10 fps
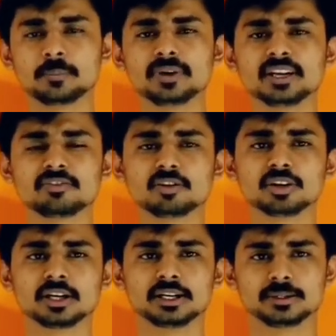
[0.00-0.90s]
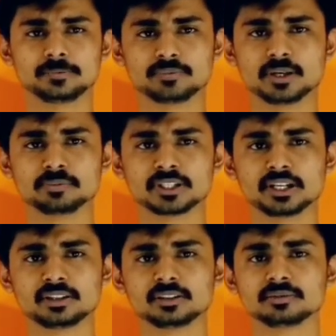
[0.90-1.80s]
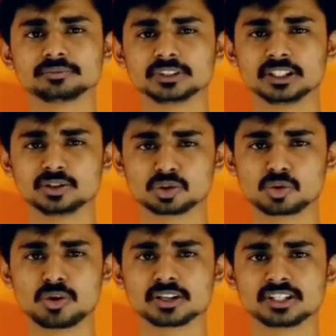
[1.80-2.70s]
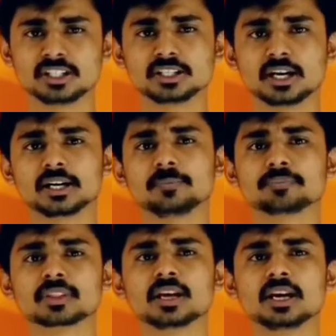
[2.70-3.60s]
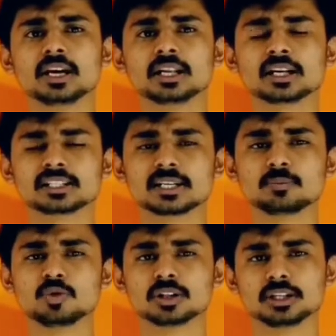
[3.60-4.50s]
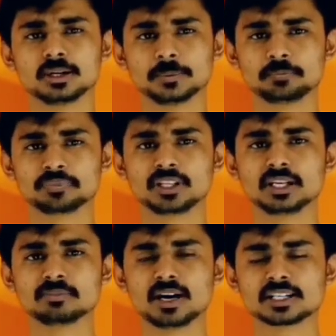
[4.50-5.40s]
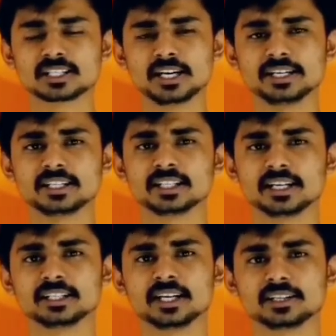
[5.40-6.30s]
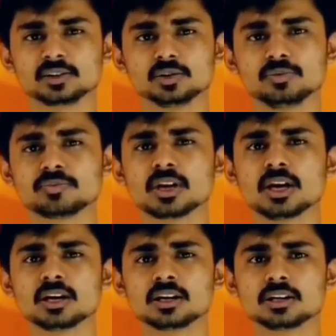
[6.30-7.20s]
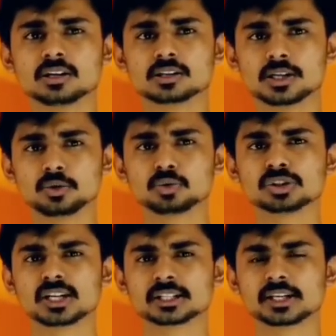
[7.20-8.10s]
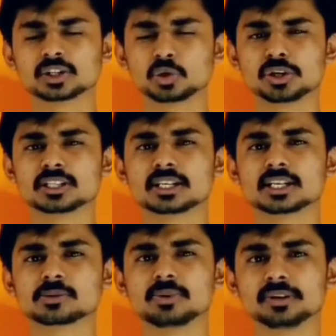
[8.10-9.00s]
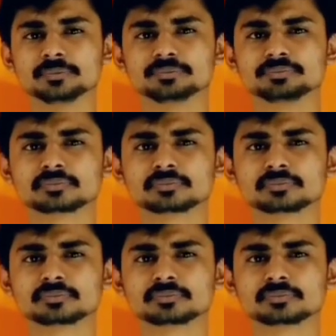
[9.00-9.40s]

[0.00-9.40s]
कंपनी के फाउंडर हैं जमशेद जी नसरुवान जी टाटा इनका जन्म हुआ था तीन मार्च 1839 को साउथ गुजरात के एक छोटे से कस्बे